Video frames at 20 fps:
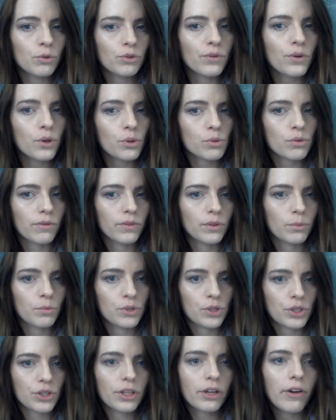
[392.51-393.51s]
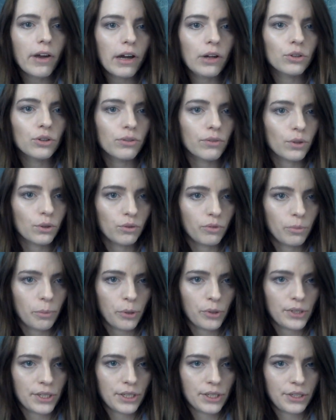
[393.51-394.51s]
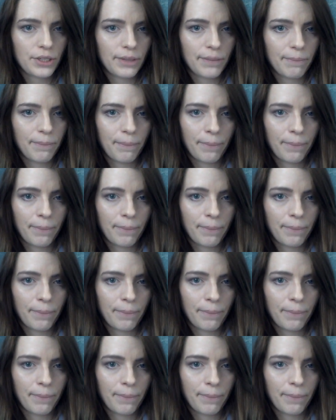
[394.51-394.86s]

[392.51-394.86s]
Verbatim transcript: utworu słowno-muzycznego jako dowodu w procesie.